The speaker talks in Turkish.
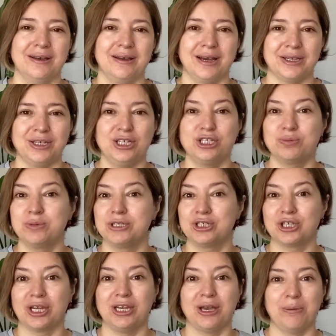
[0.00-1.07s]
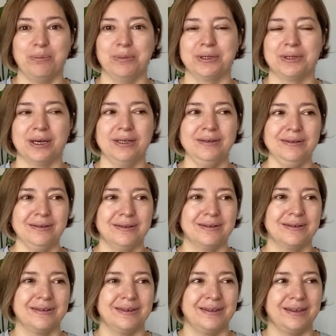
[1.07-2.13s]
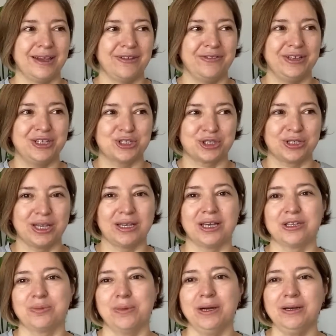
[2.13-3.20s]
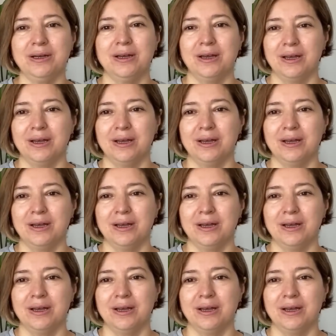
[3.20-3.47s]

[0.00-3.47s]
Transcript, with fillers: Hani hiçbir şey yapmadan evin içinde yatmak.